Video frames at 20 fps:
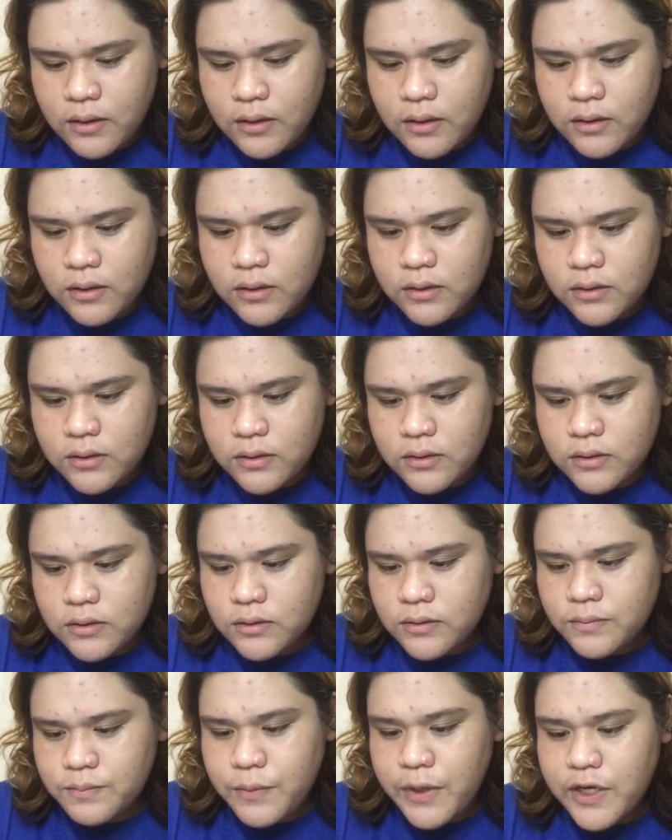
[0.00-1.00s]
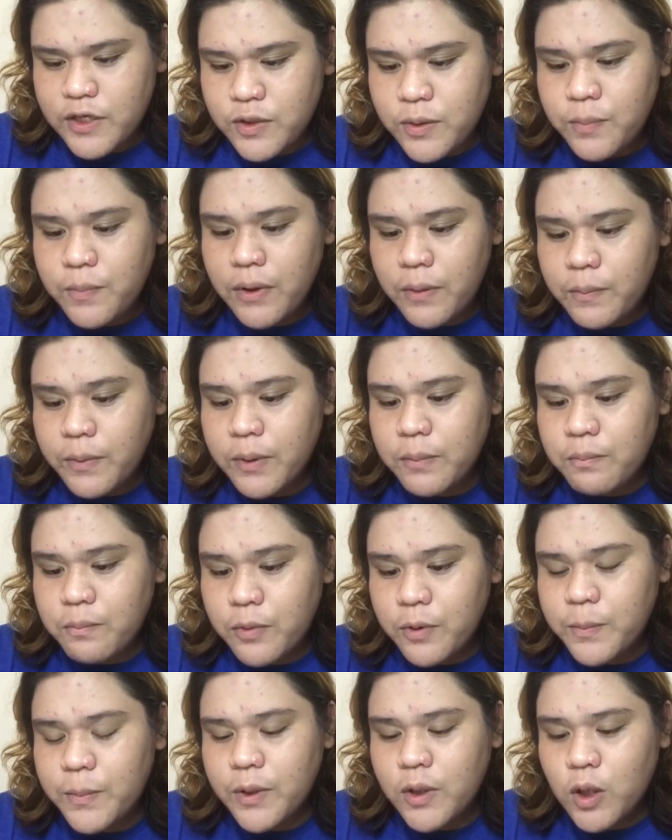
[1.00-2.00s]
Oh, Face Republic
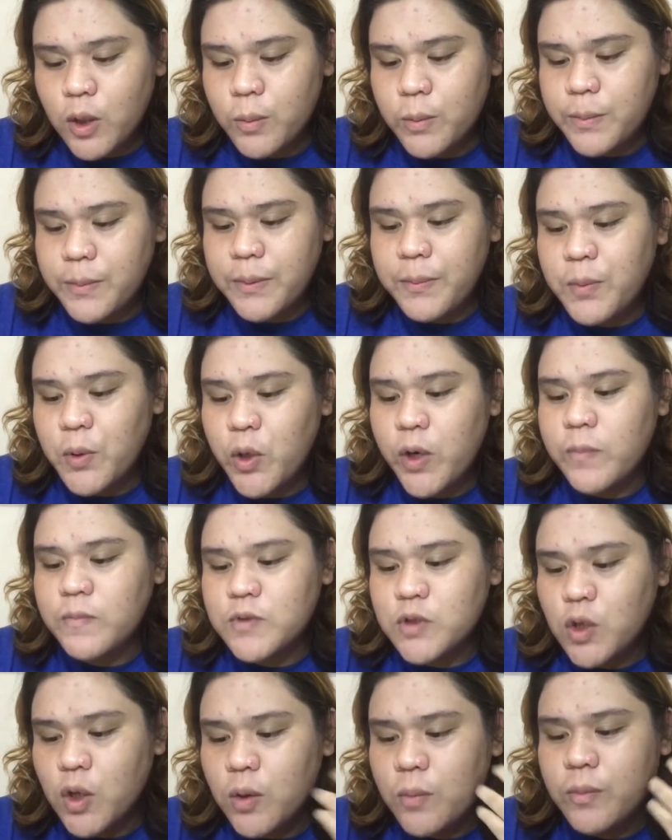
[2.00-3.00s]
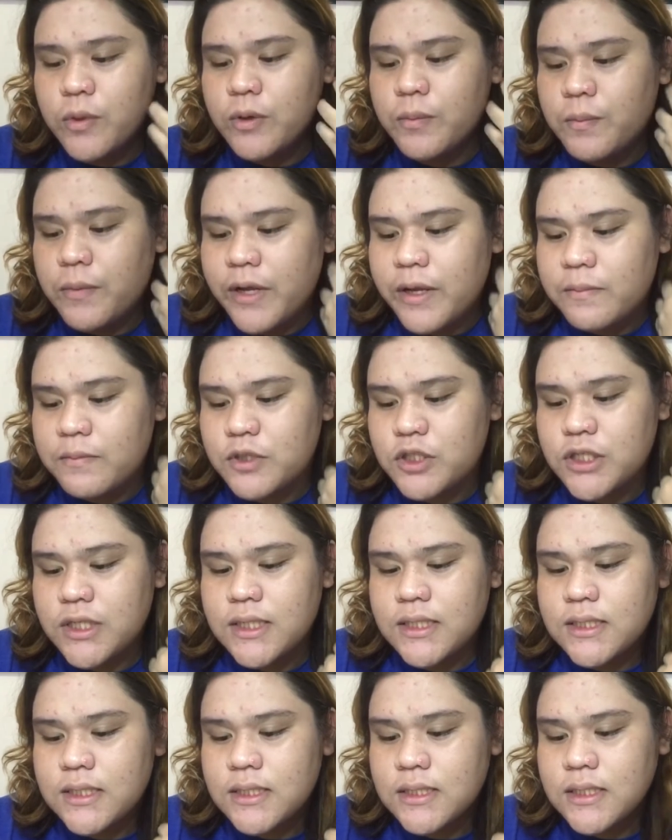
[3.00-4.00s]
Perfect Cover BB Creams Cover
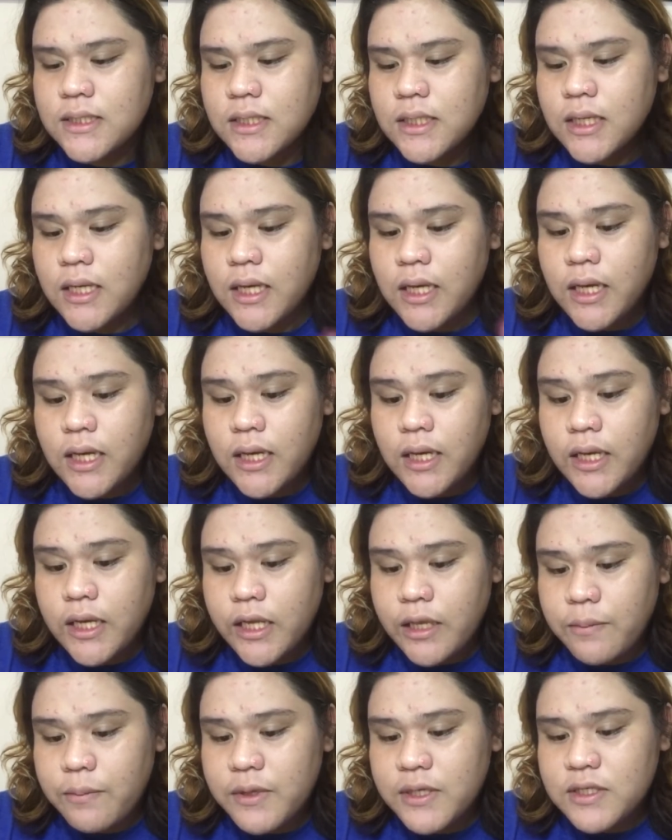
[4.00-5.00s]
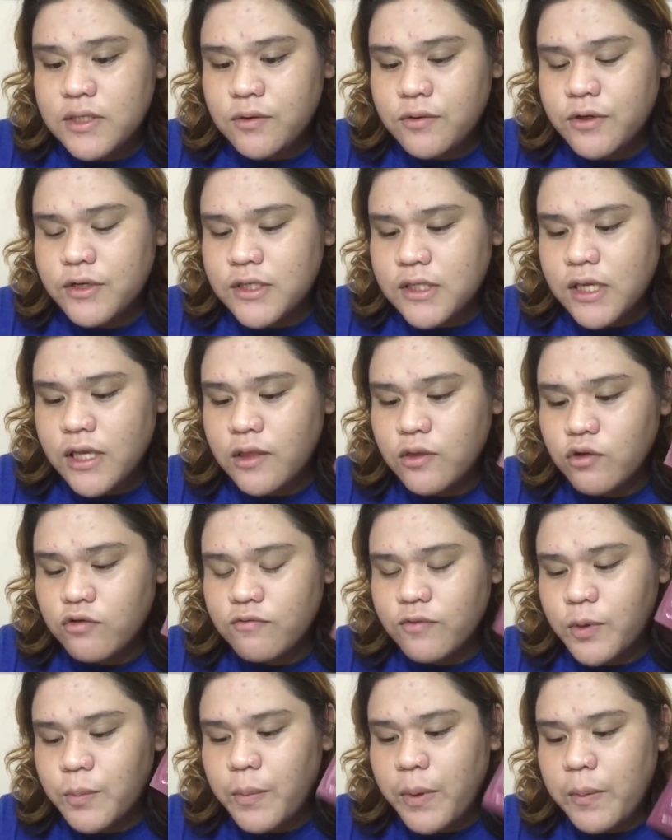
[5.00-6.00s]
Blemishes Even so, your skin
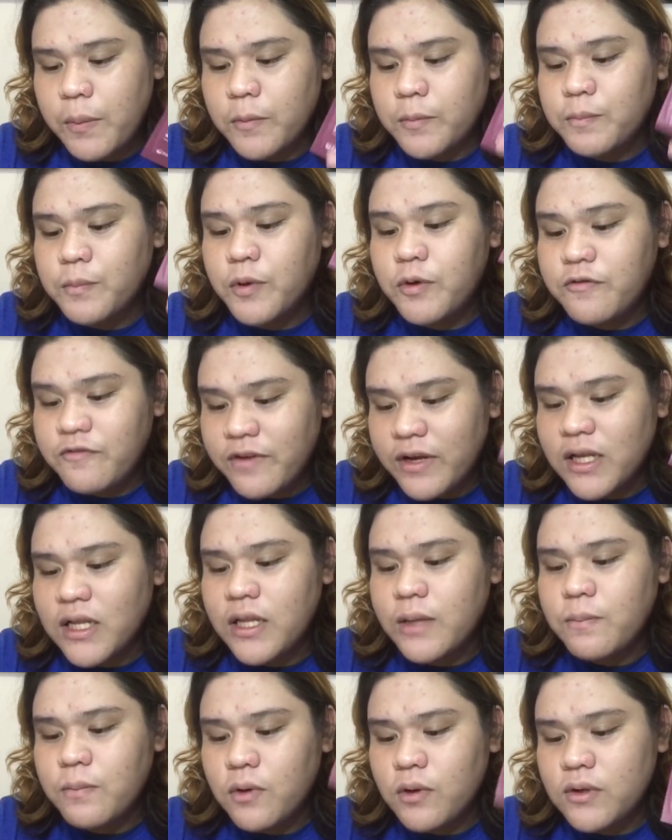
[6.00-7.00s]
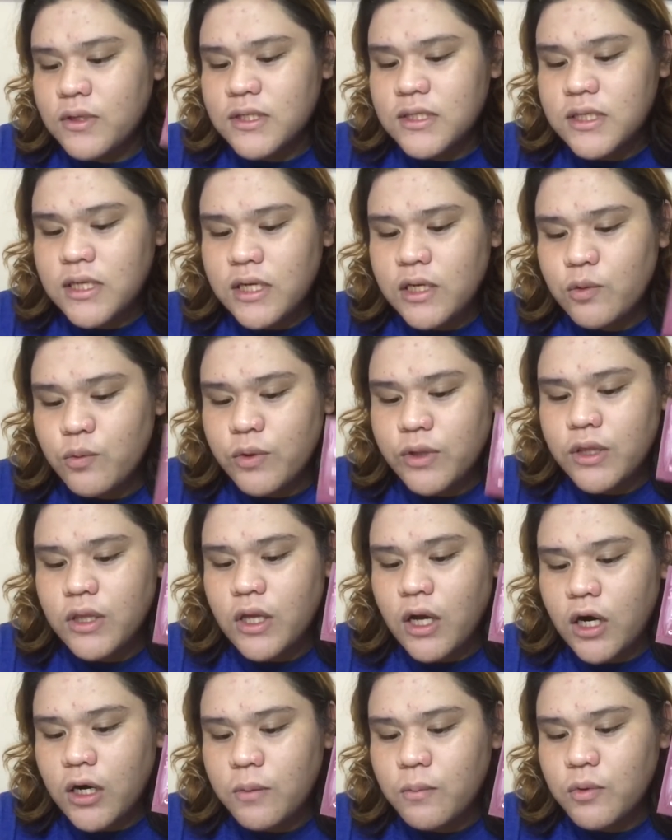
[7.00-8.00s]
tone for perfectly flawless skin with
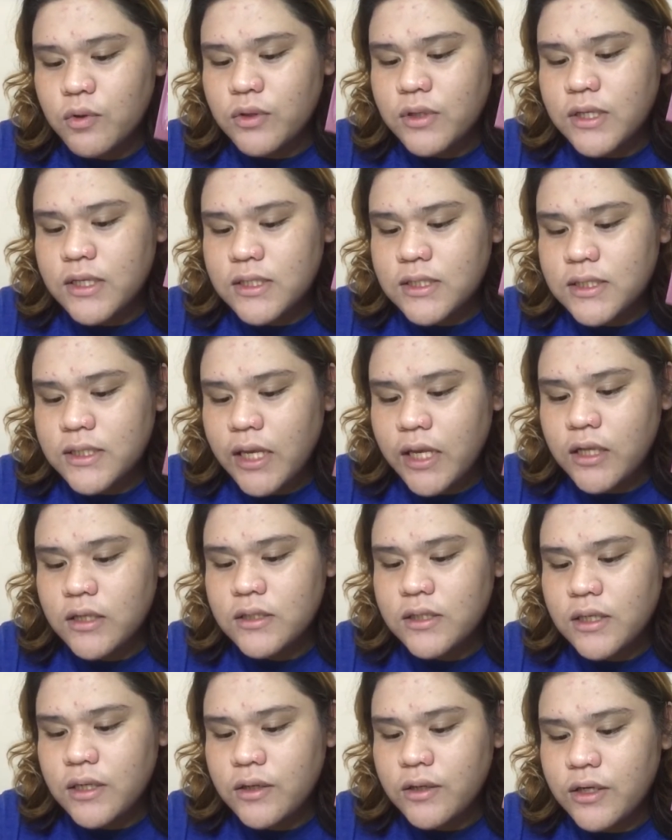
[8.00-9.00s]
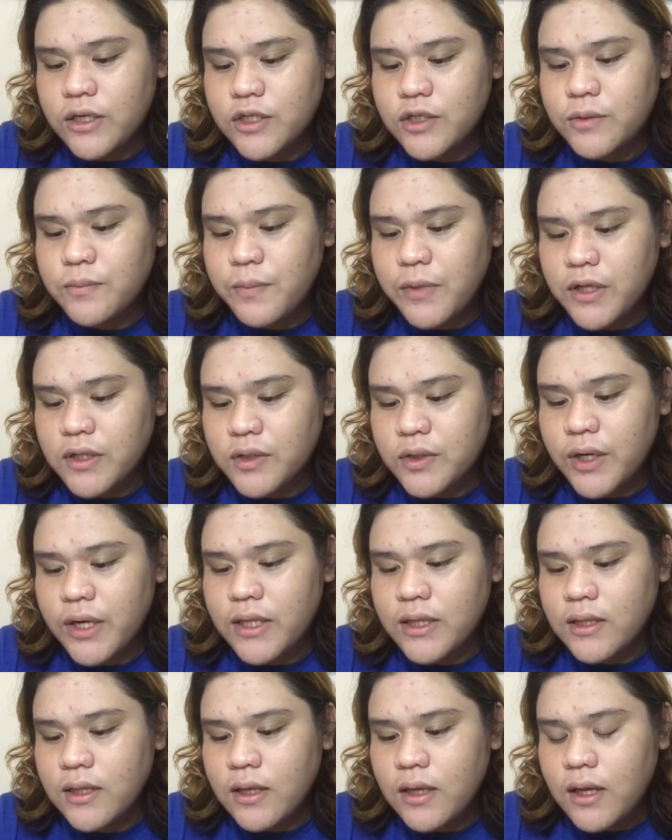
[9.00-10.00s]
arbutin, snail secretion
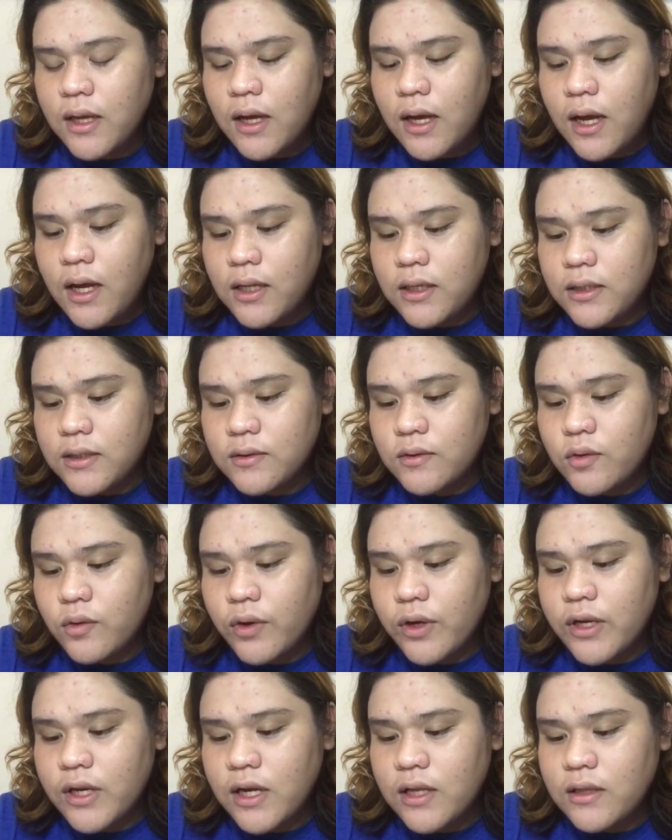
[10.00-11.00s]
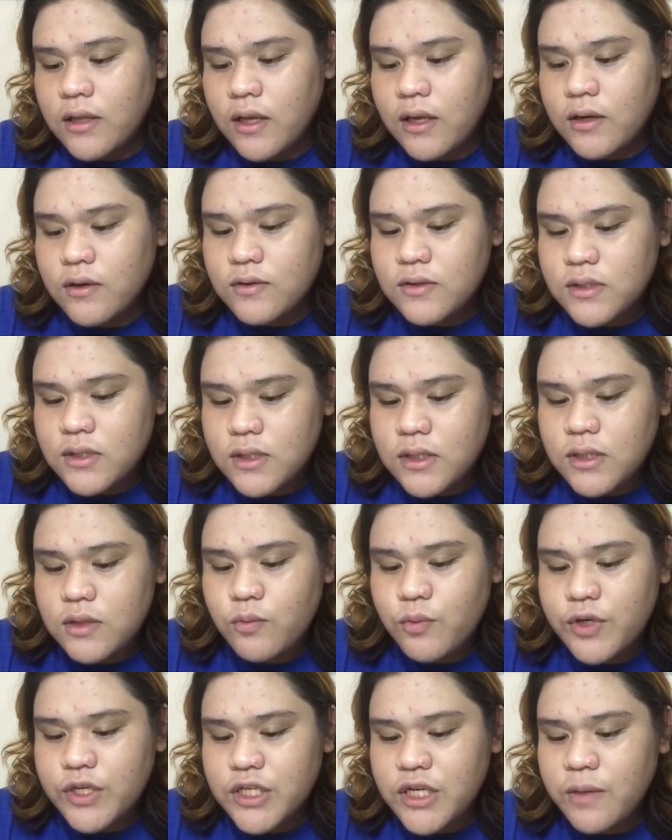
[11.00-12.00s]
filtrate, allantoin,
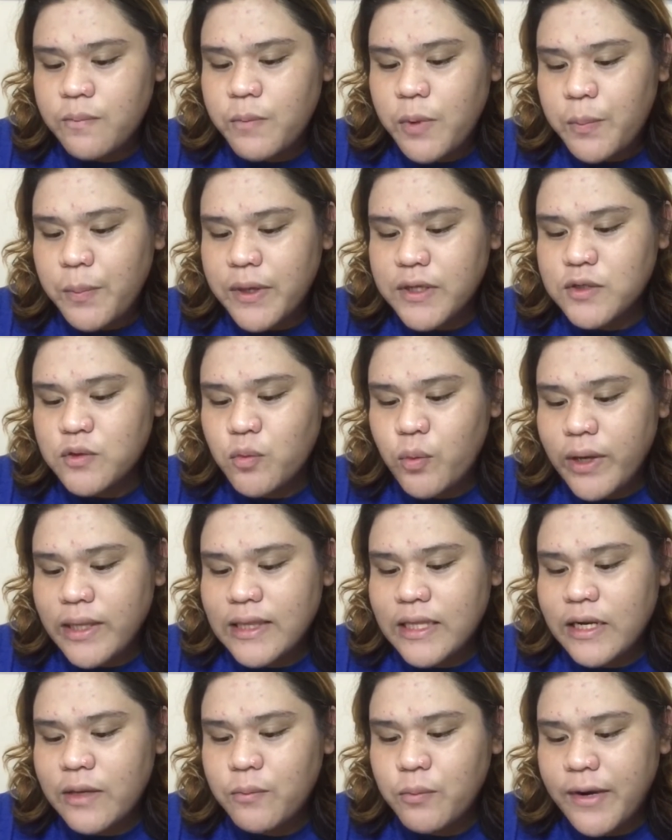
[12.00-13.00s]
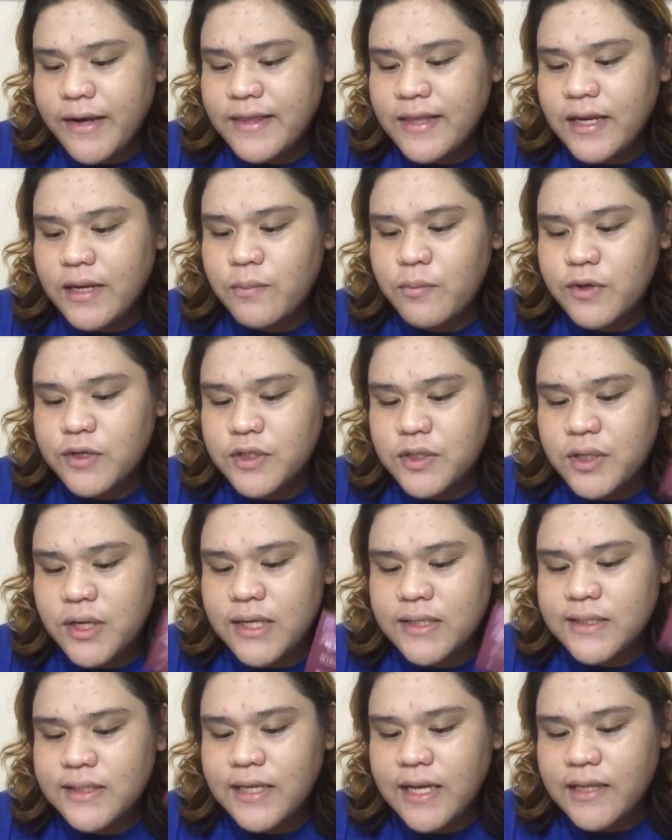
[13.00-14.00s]
adenosine, which have effects on whitening, brightening,
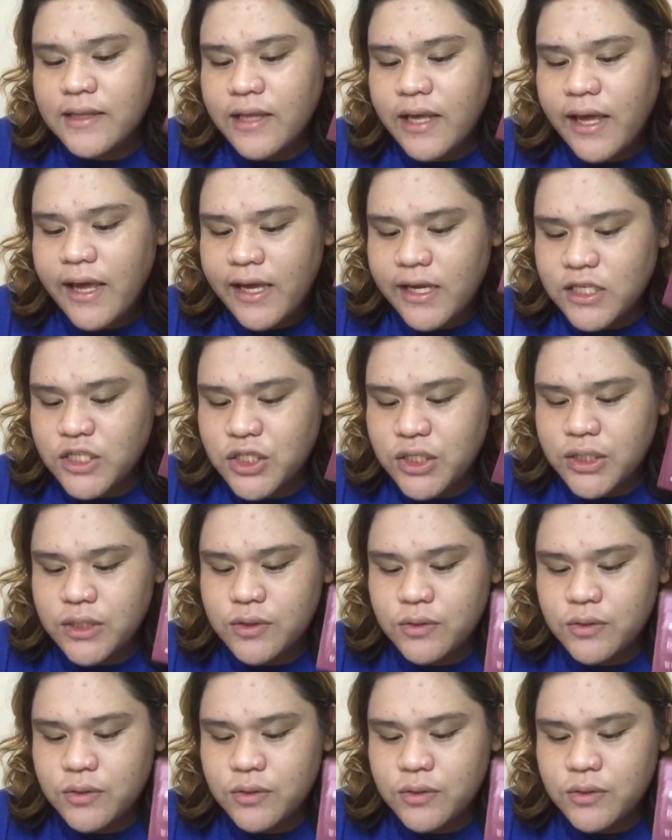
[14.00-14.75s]
moisturizing, anti-aging.